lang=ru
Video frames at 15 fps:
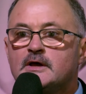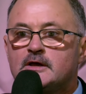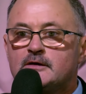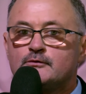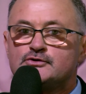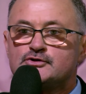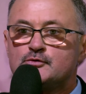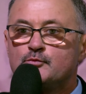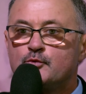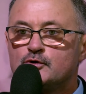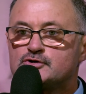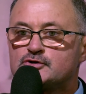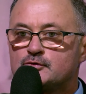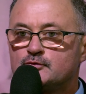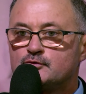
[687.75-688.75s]
И вот чем
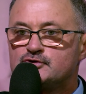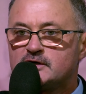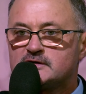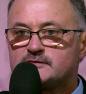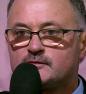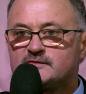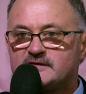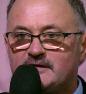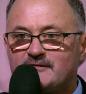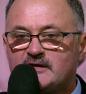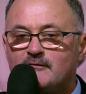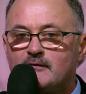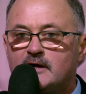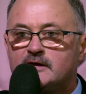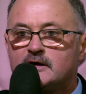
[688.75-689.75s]
больше он участвует в
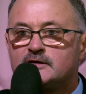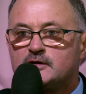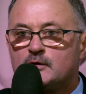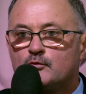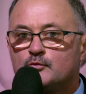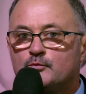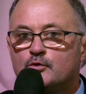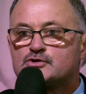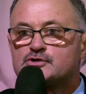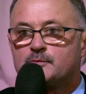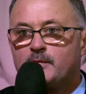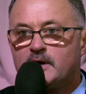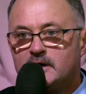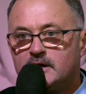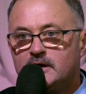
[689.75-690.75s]
соревнованиях, тем он больше
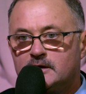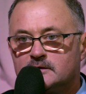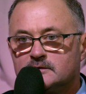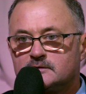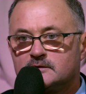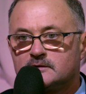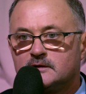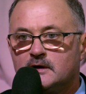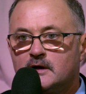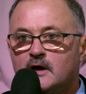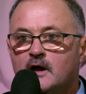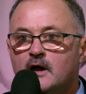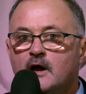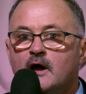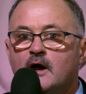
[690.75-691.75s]
болеет.
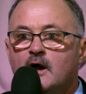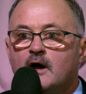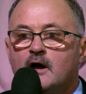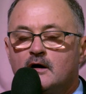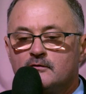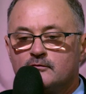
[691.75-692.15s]
А